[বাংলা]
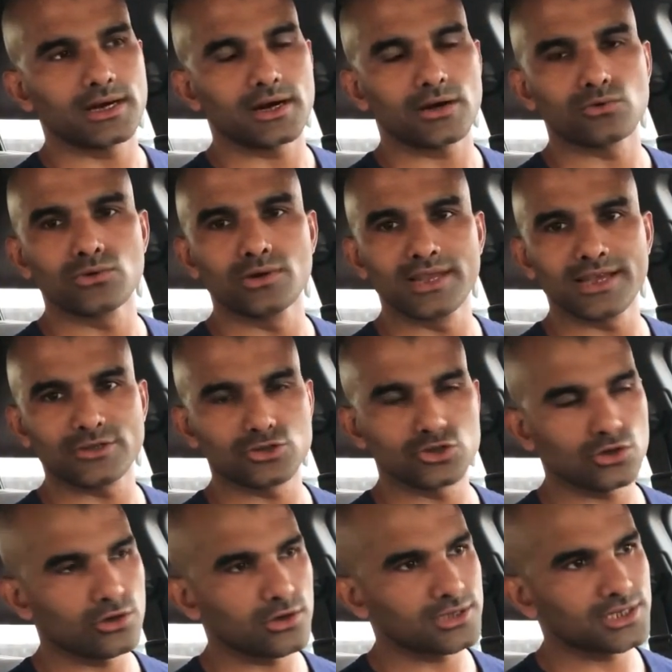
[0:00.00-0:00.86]

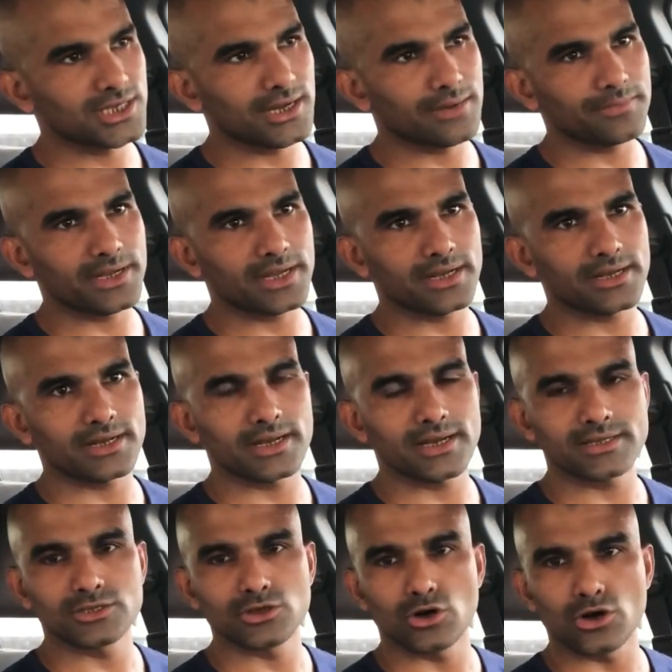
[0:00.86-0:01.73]
উল্লেখযোগ্য হচ্ছে আপনার
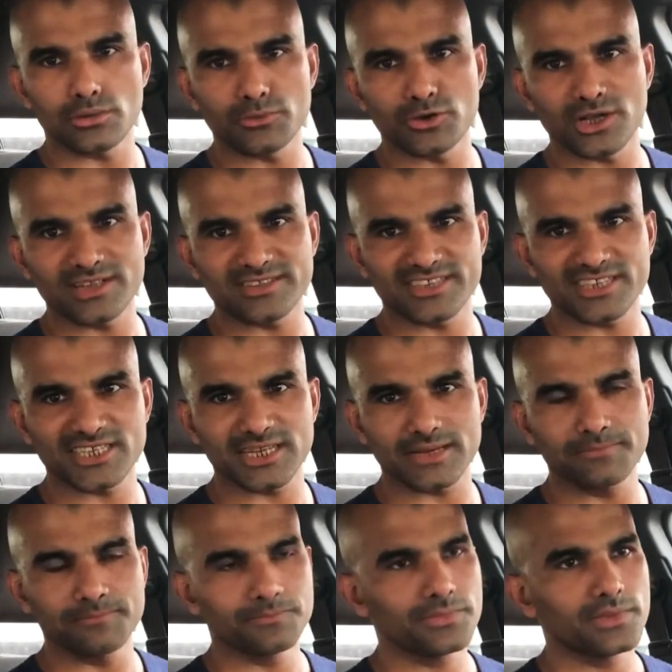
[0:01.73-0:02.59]
যে হরমোনাল সিস্টেম